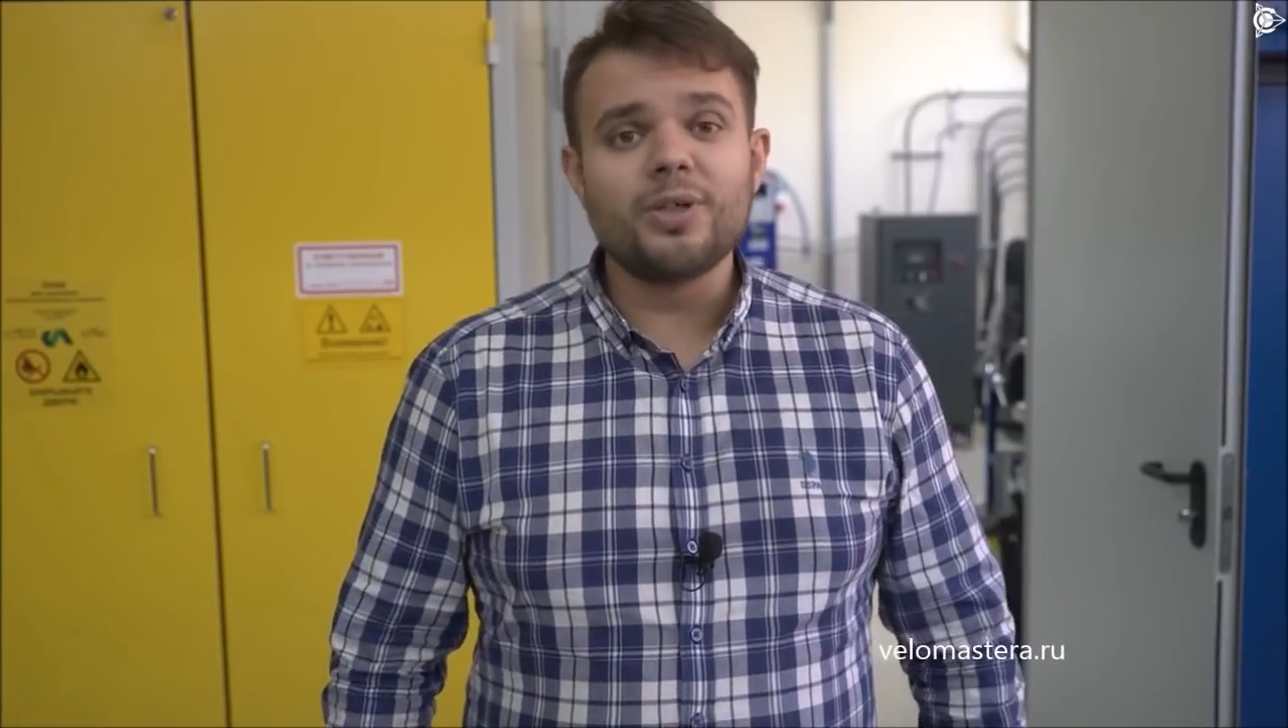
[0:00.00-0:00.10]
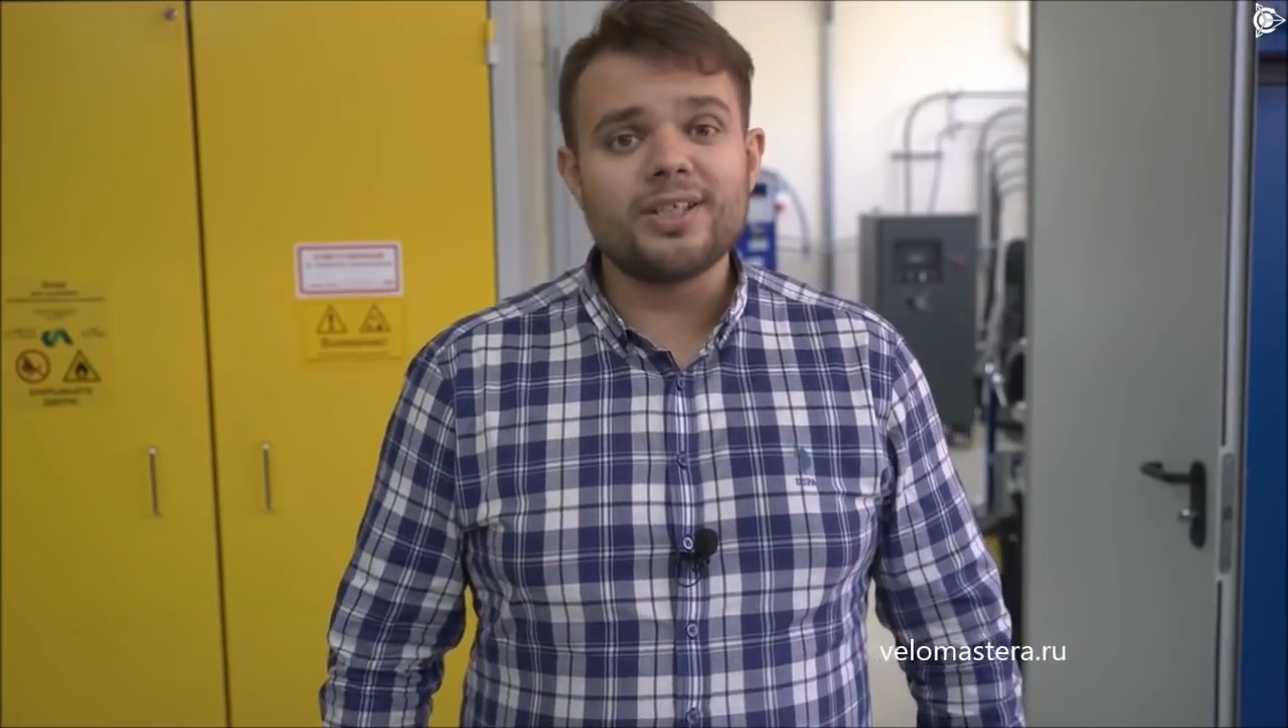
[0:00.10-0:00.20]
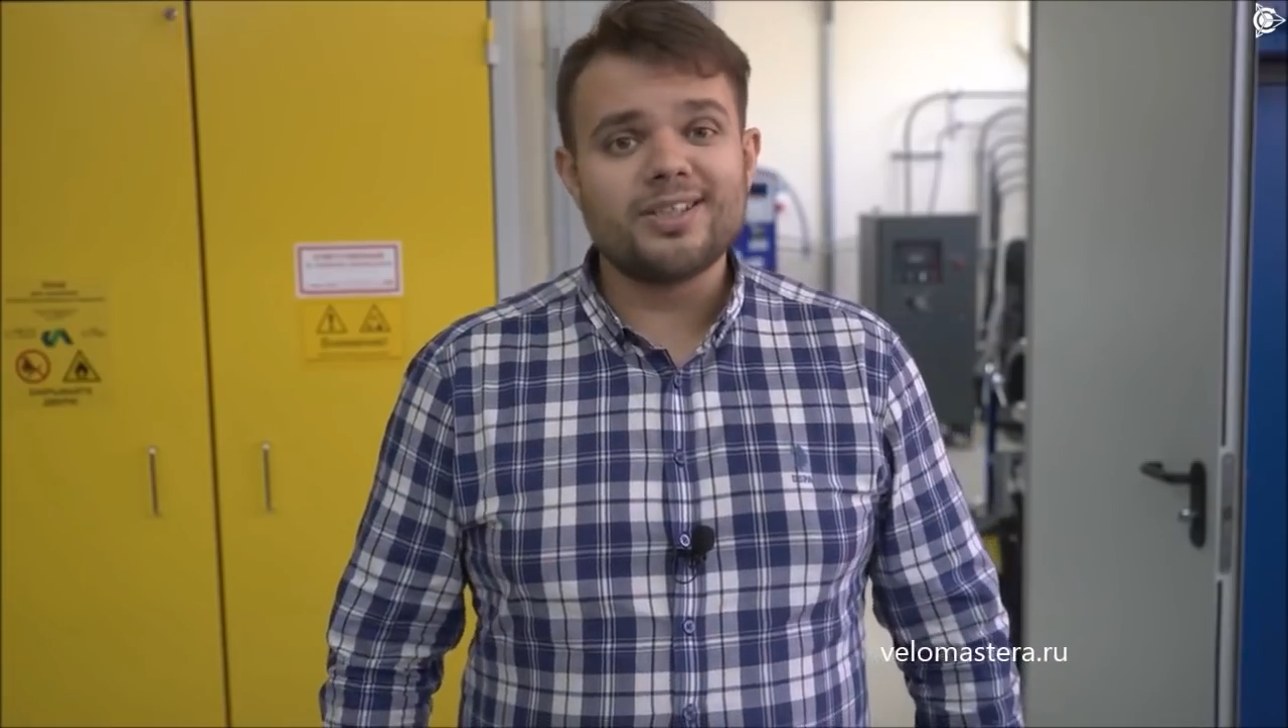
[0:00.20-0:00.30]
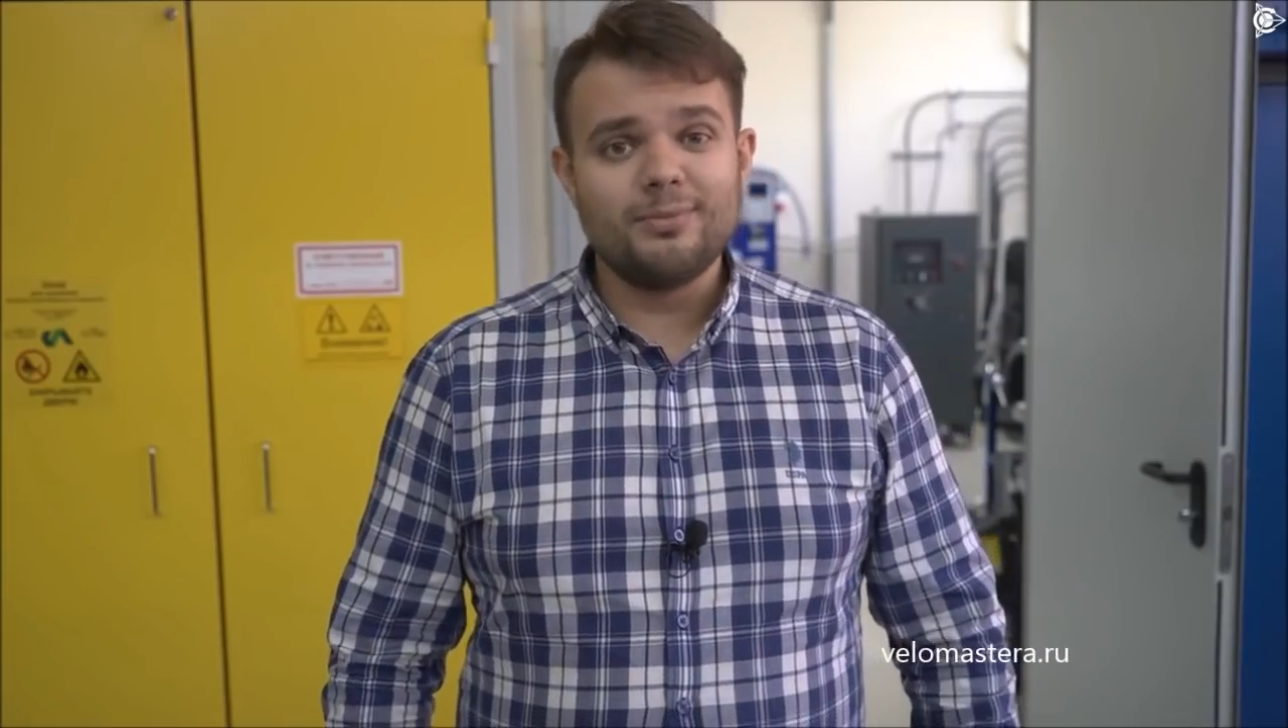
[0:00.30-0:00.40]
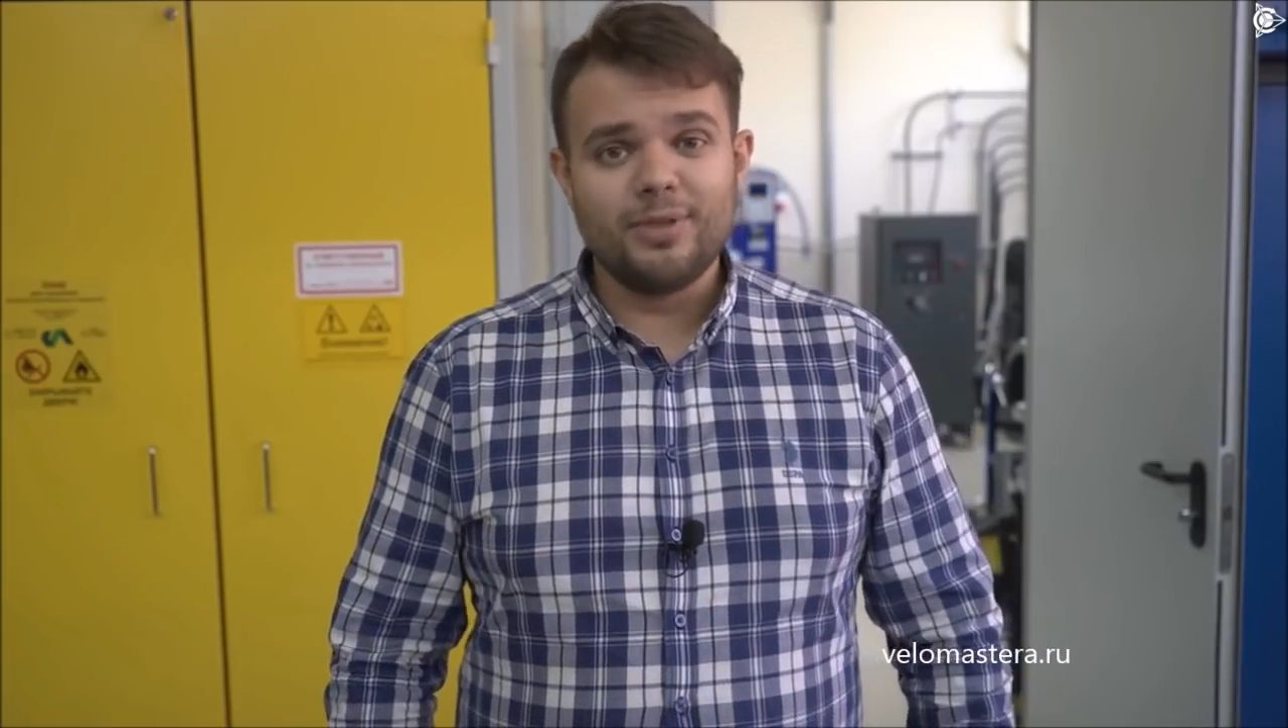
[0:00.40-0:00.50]

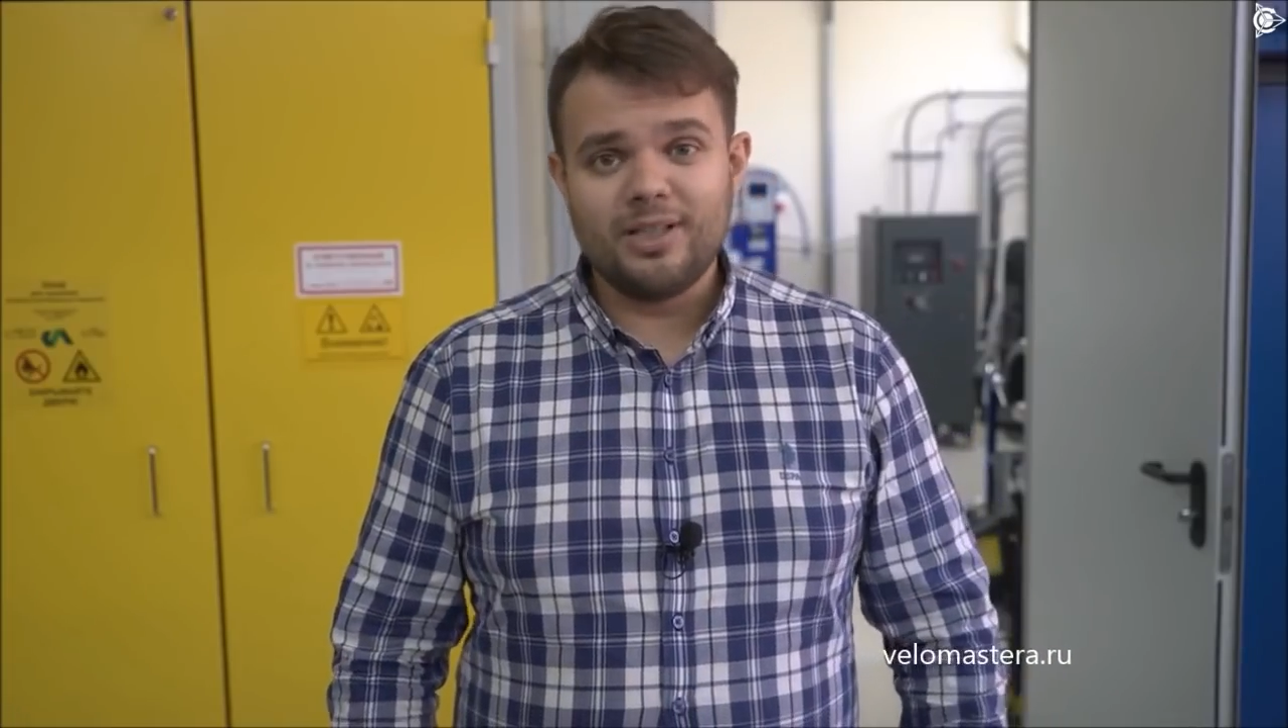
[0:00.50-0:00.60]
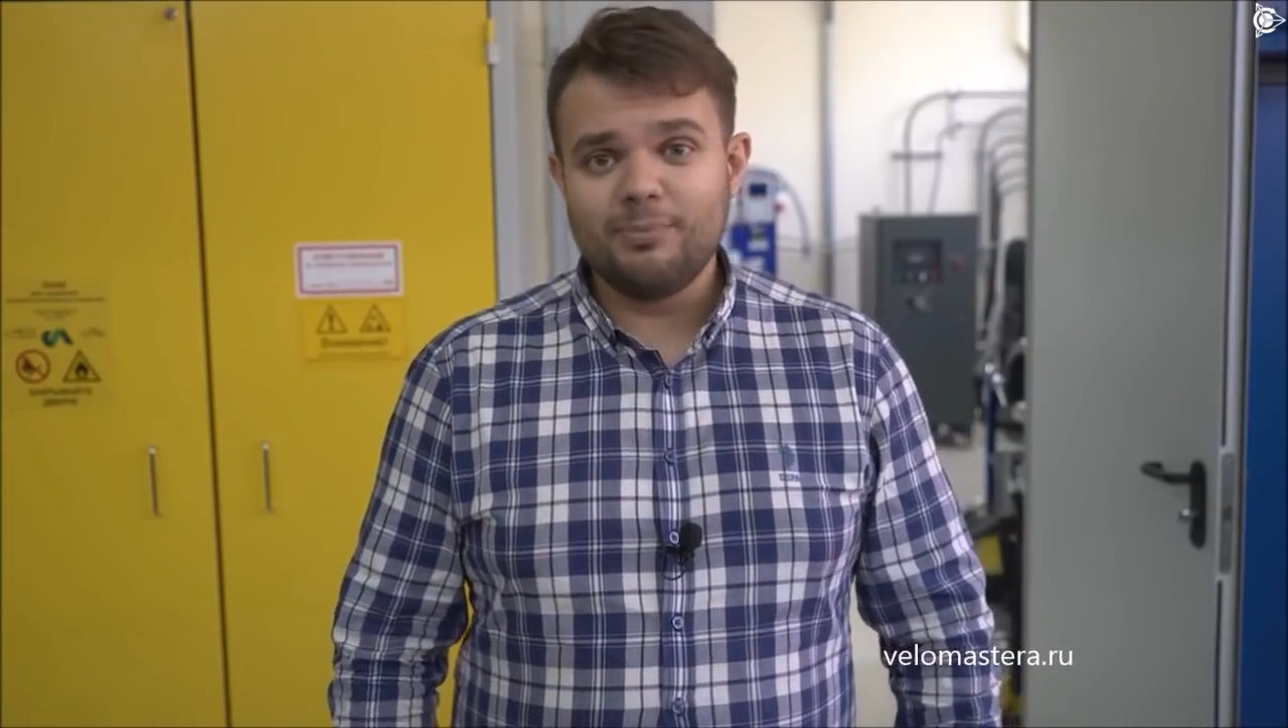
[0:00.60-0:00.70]
как снимали